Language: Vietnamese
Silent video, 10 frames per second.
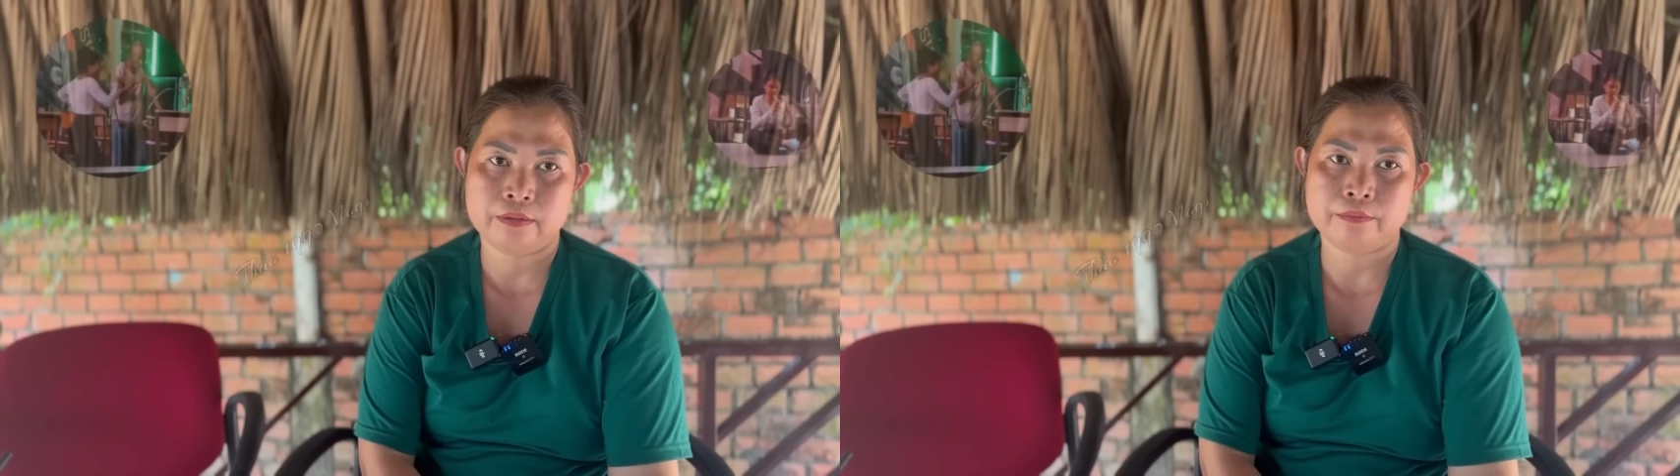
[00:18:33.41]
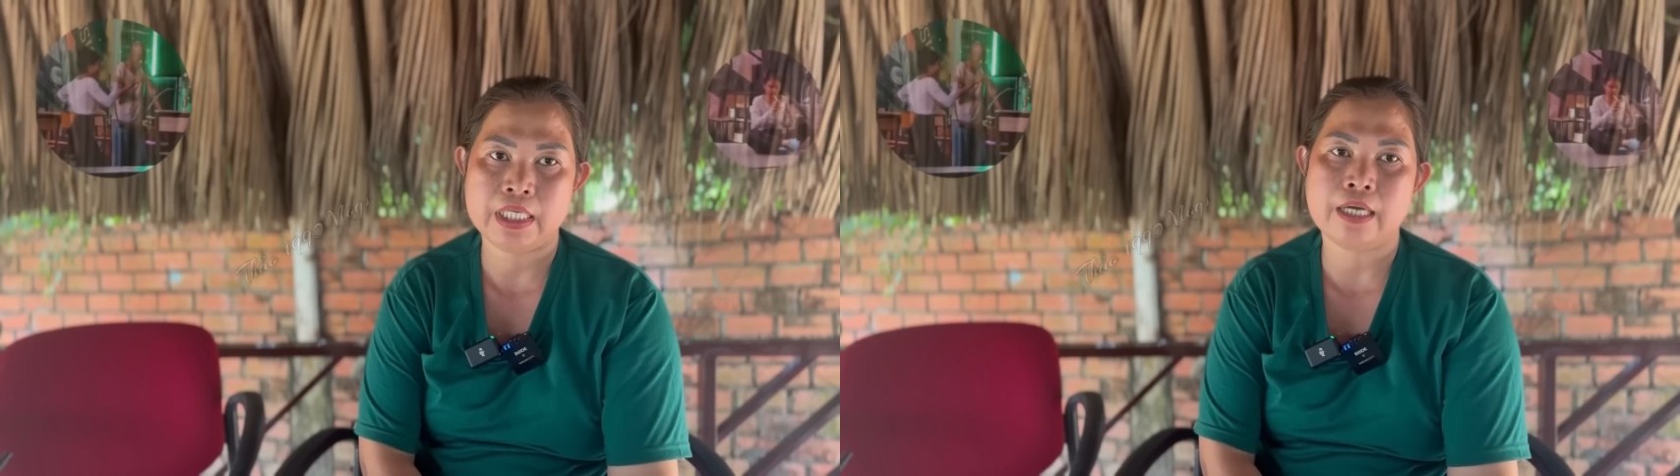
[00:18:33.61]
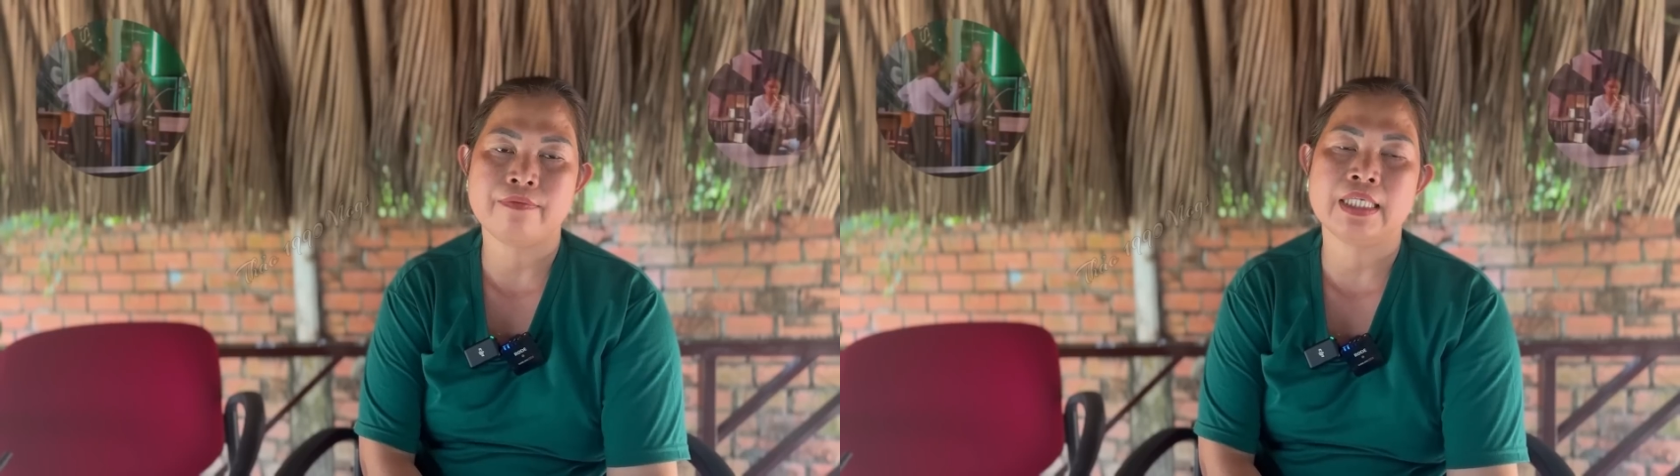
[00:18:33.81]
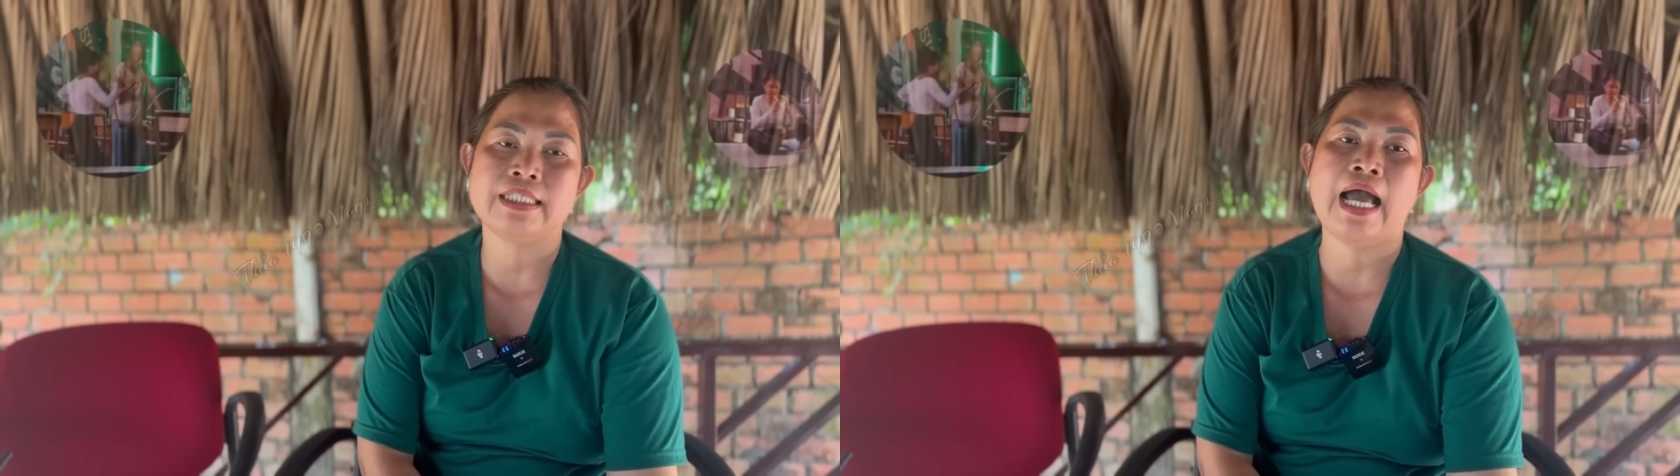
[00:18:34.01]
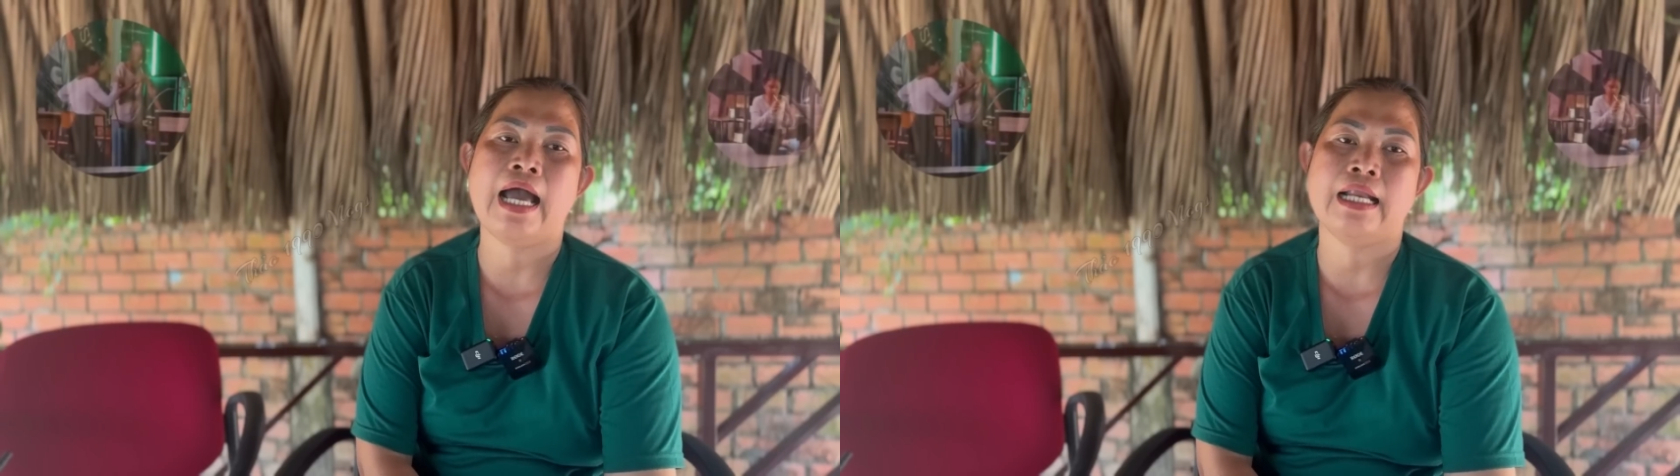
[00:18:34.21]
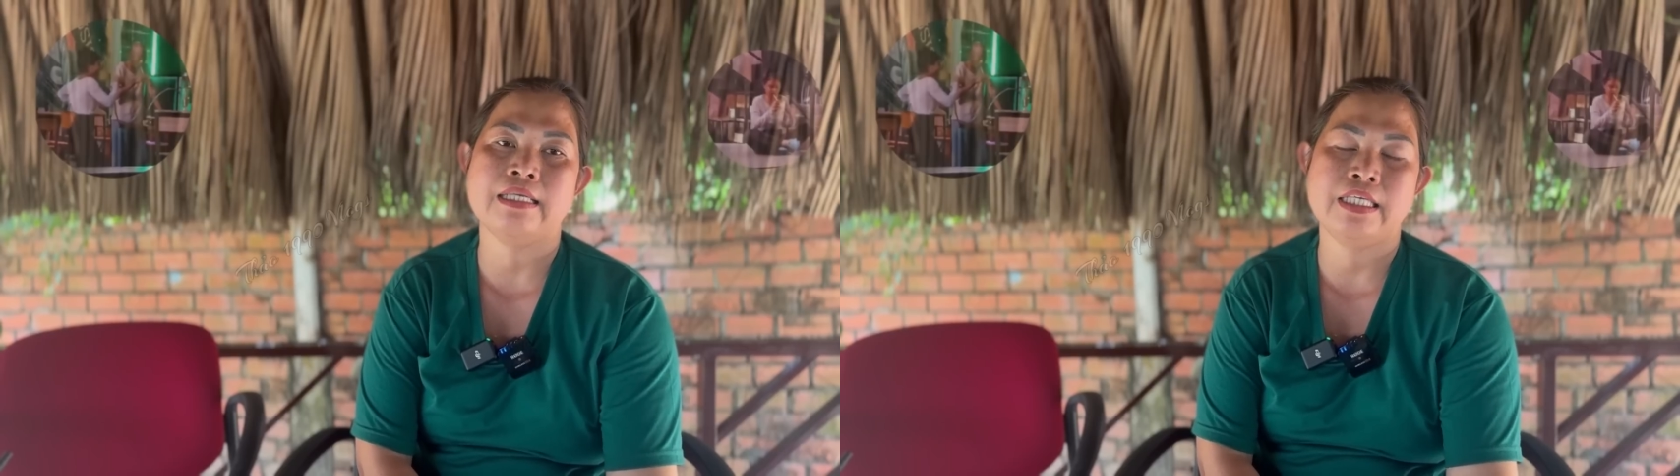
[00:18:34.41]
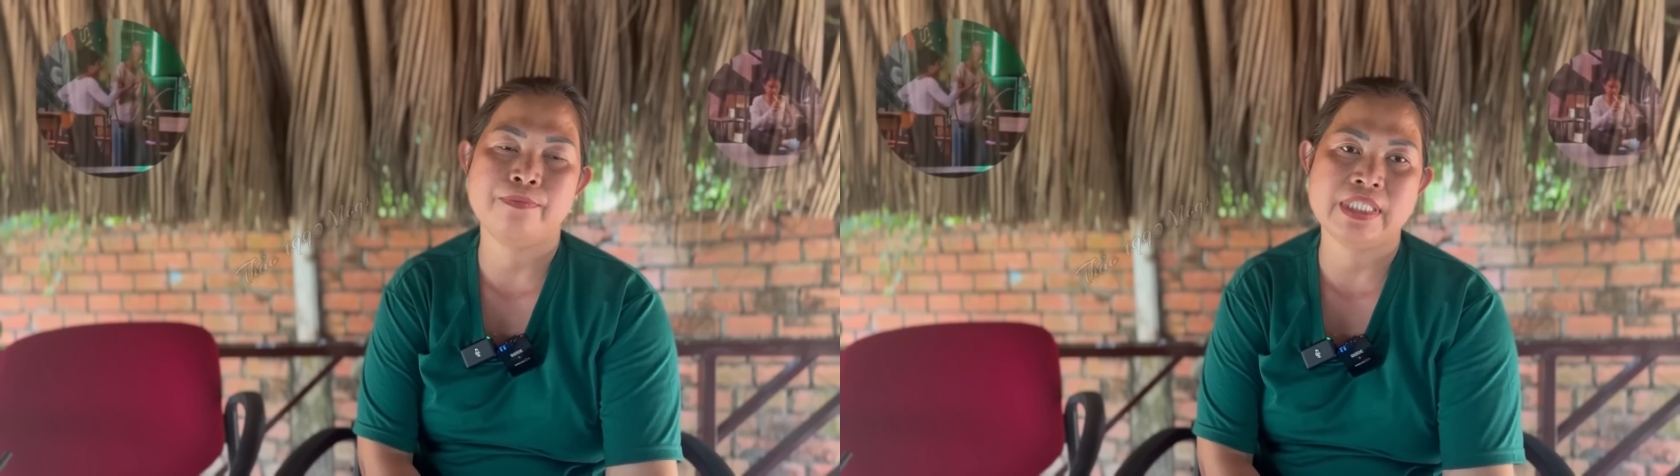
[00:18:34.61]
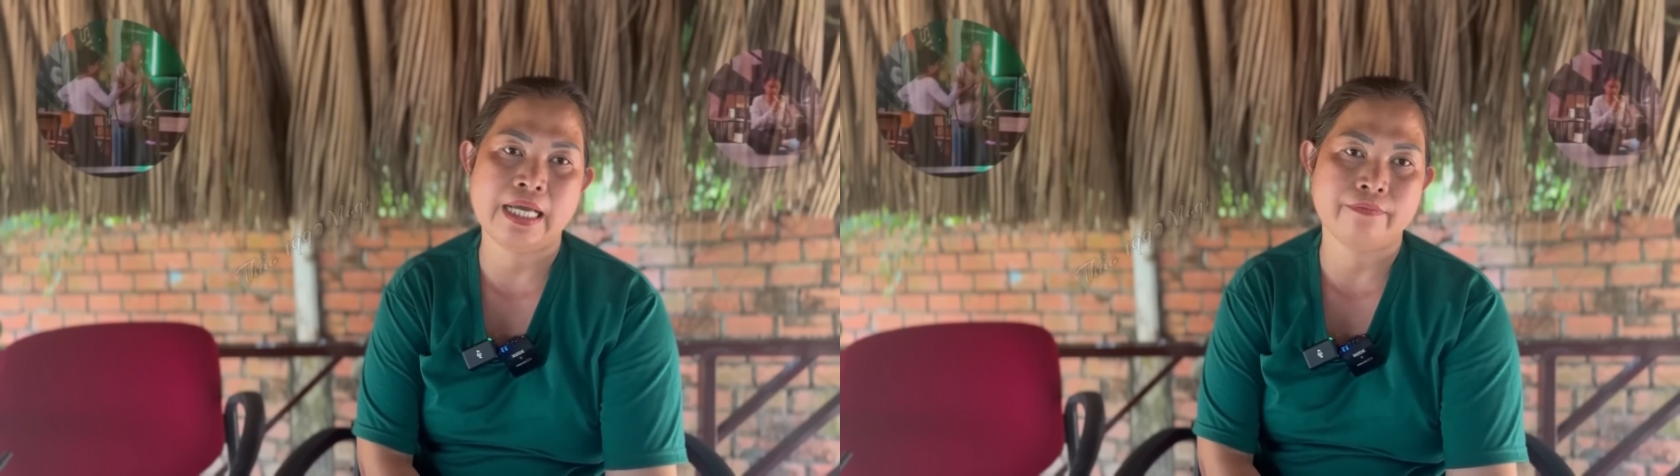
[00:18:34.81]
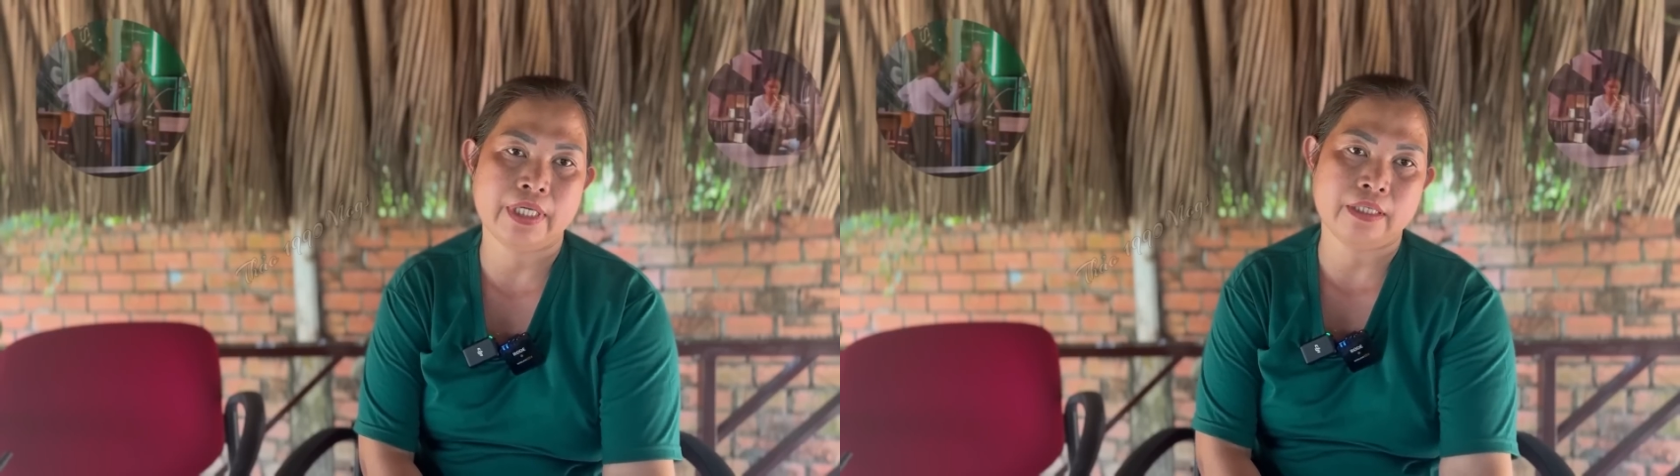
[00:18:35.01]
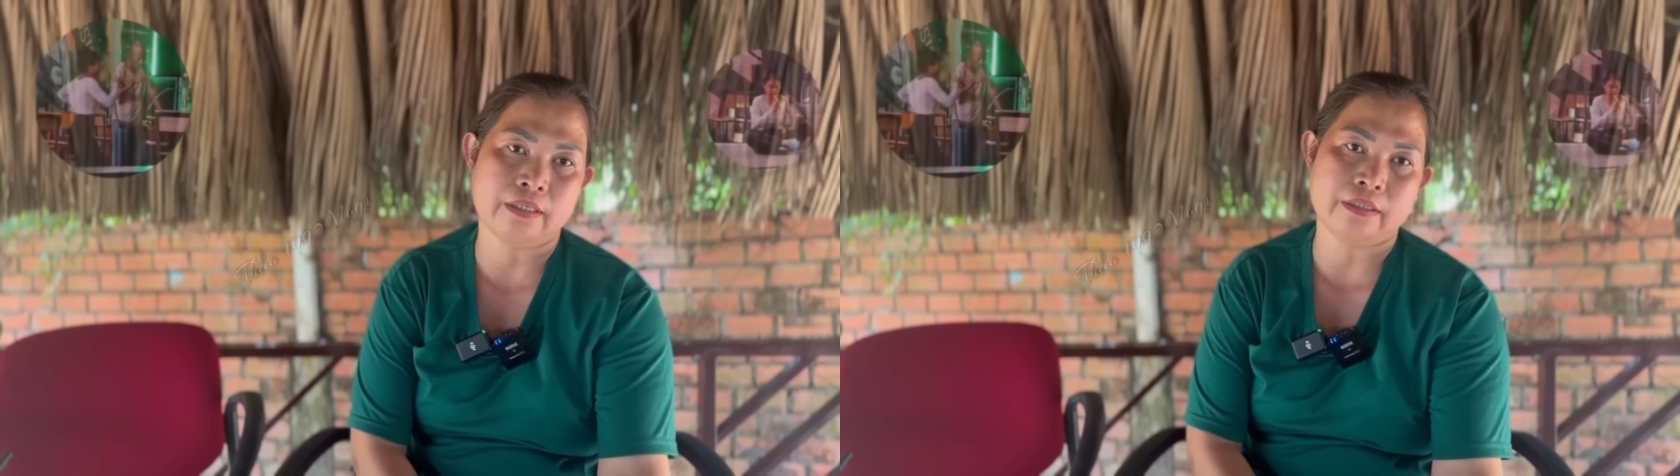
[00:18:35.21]
bây giờ phần tà đã chiếm sát
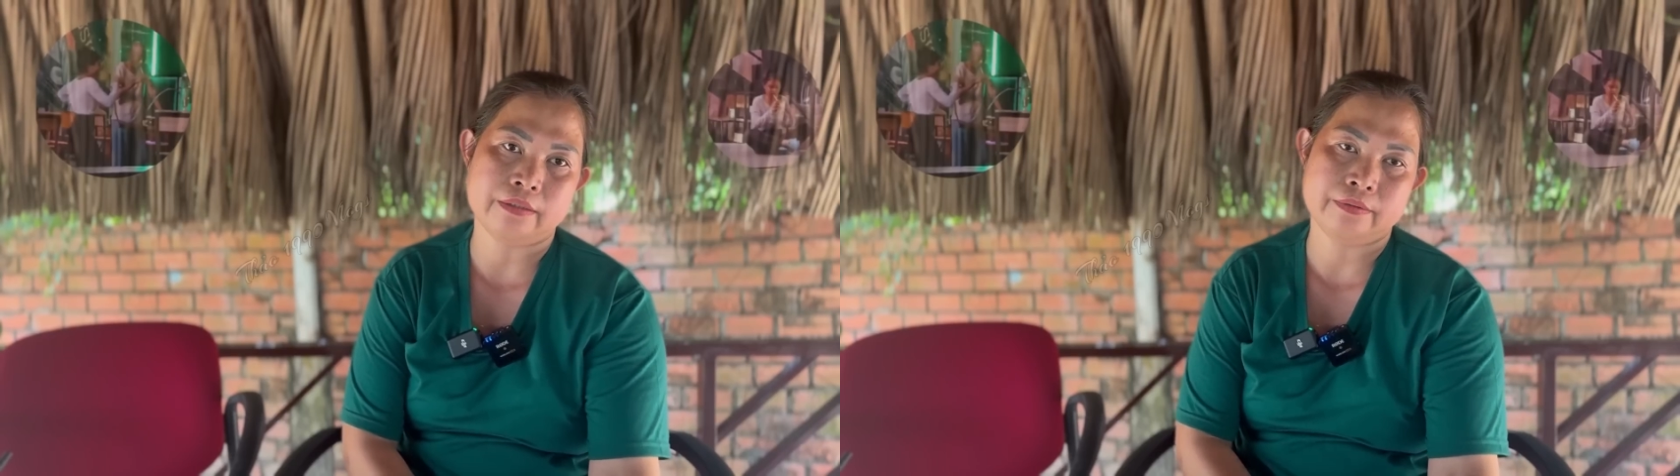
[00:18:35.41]
ven rồi